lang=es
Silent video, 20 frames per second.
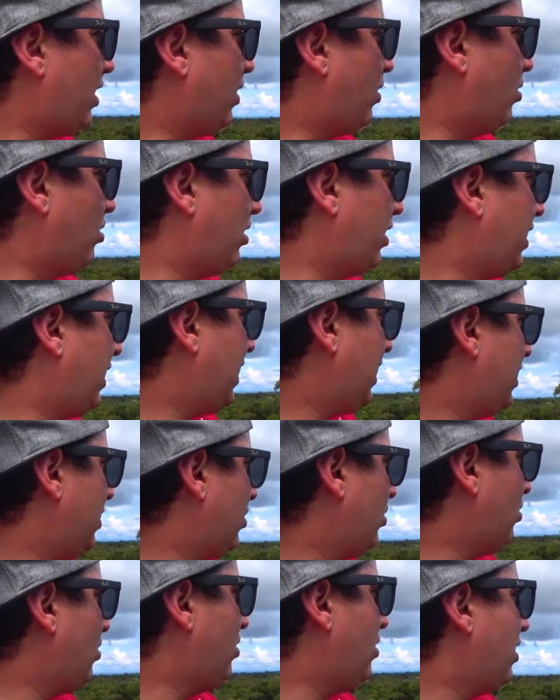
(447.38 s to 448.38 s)

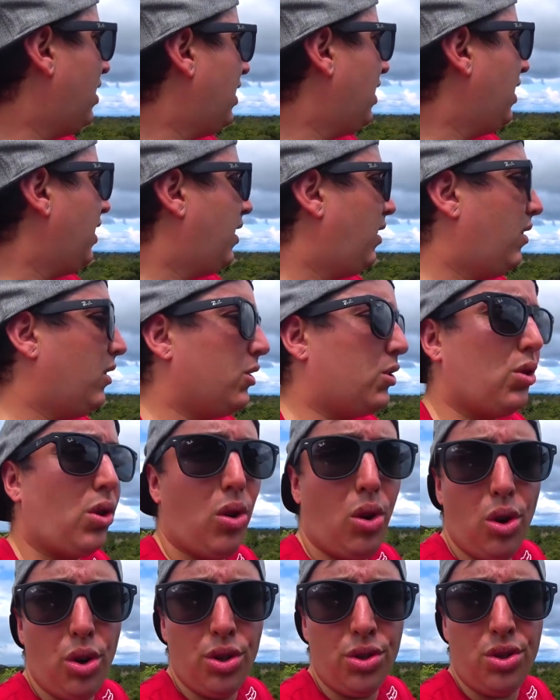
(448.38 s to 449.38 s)
recorriendo, los
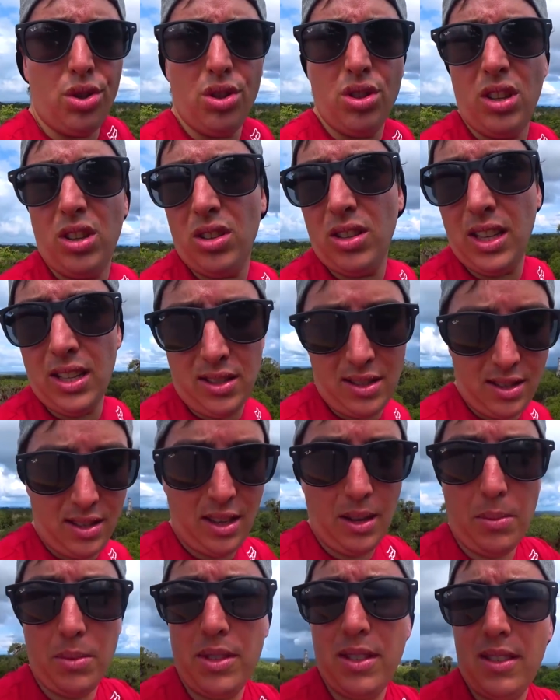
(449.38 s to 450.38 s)
costos,
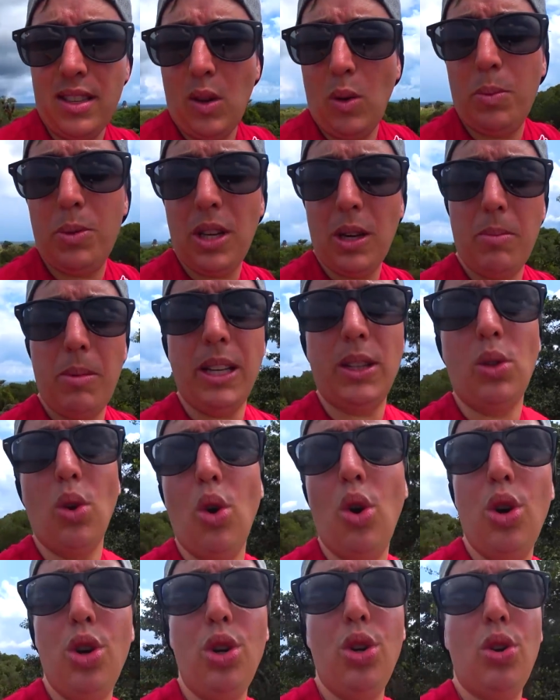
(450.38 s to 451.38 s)
digamos es el
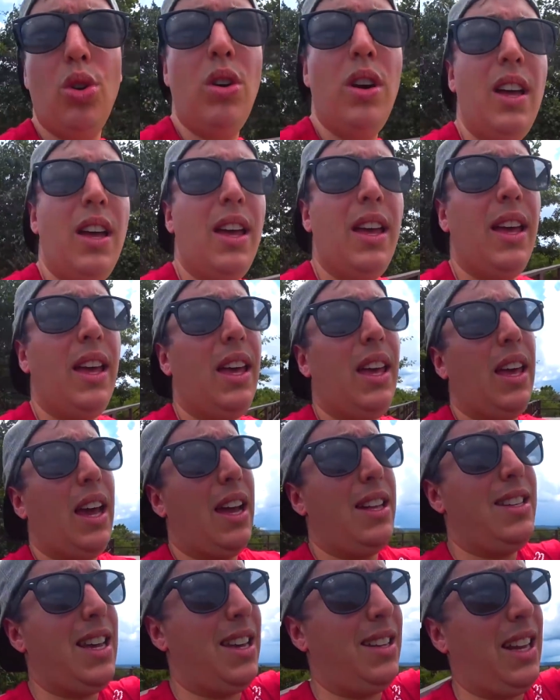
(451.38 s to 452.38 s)
observatorio, eh,
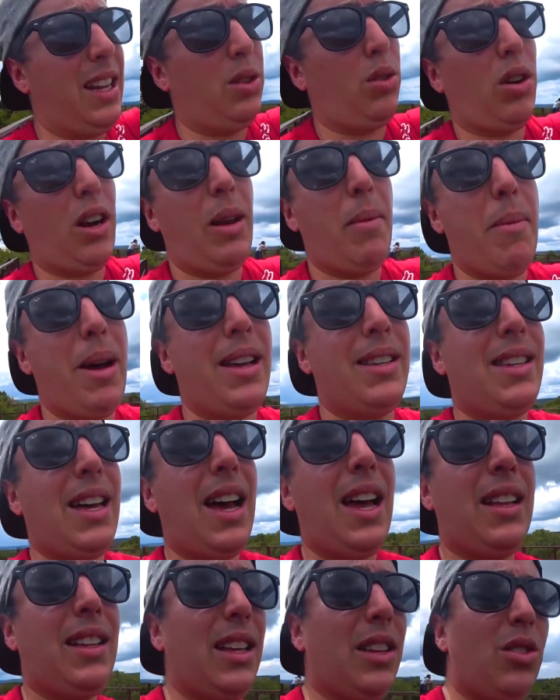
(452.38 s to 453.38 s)
allá es la torre más
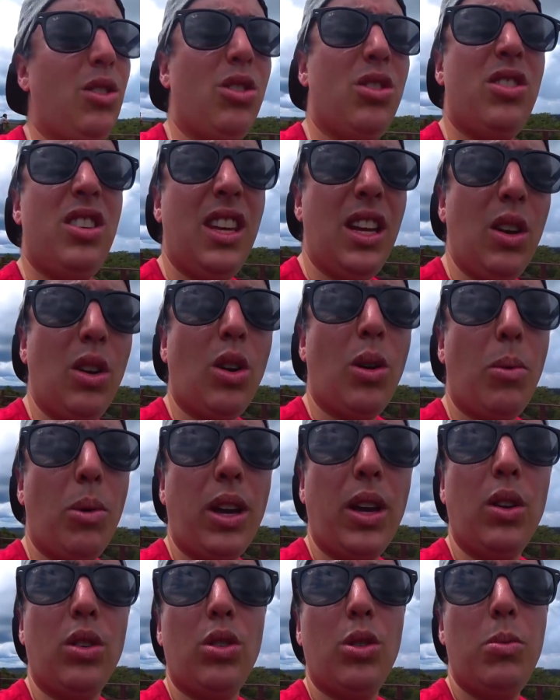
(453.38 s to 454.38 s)
alta, entonces sí, como
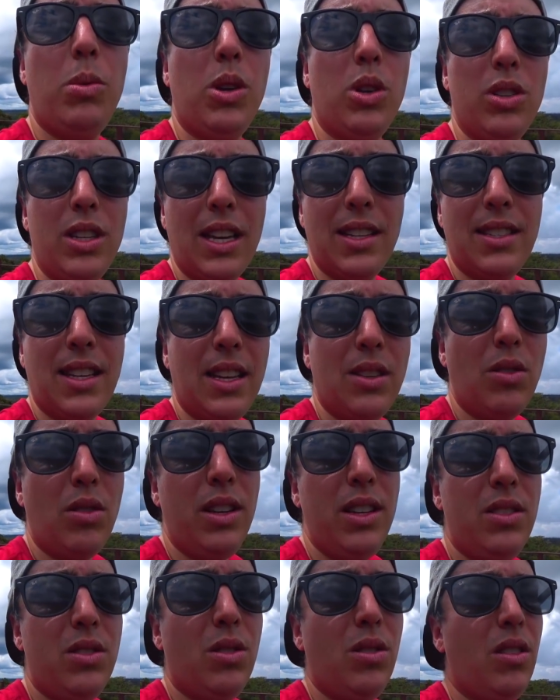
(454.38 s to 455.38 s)
que en otros videos ya está eso
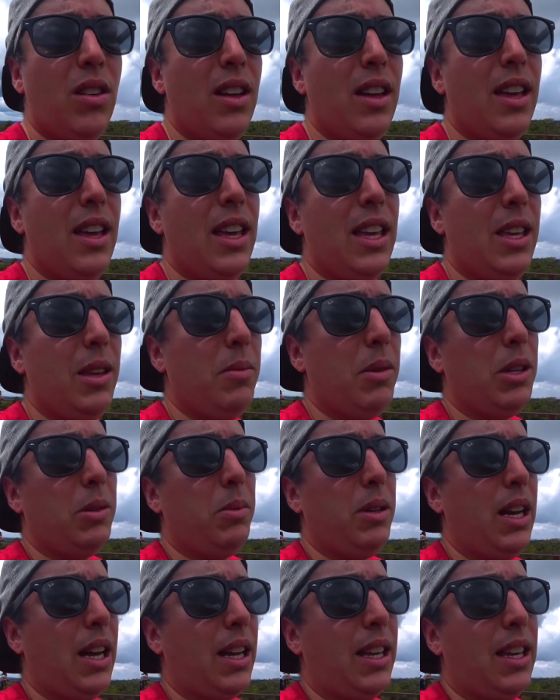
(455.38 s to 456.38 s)
listo más
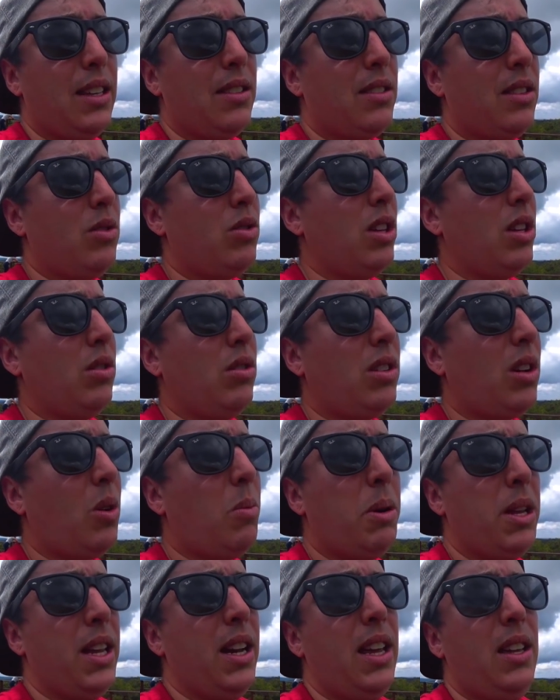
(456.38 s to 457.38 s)
bien aquí es que ustedes nos
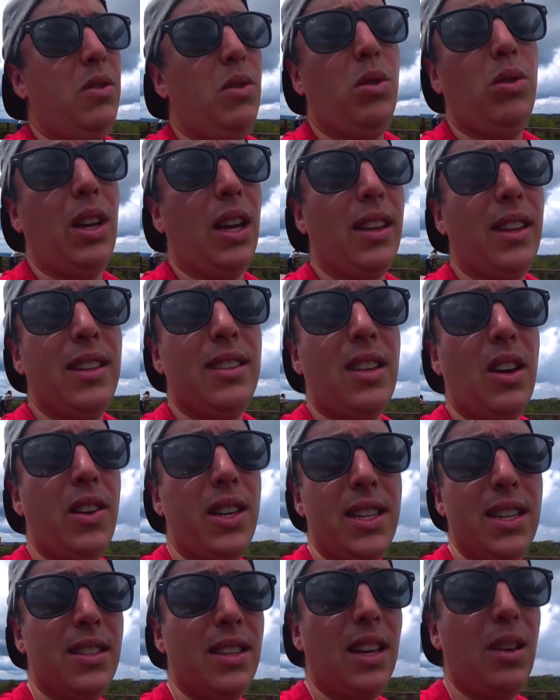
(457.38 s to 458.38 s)
acompañen a disfrutar de esta
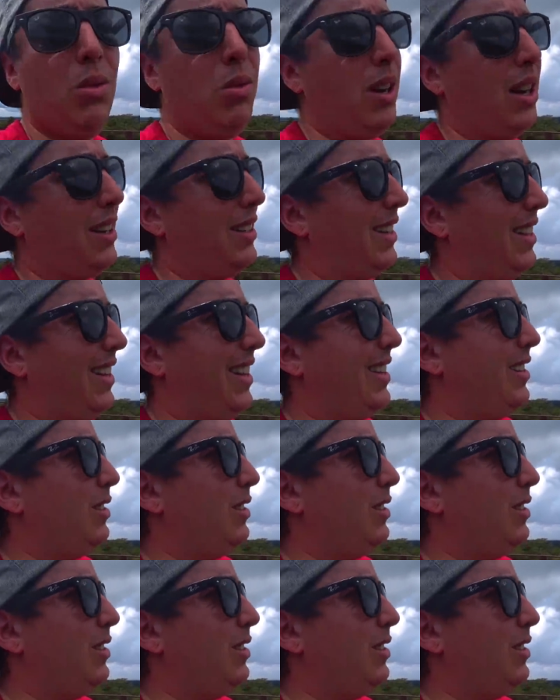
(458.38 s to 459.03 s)
belleza del lugar tan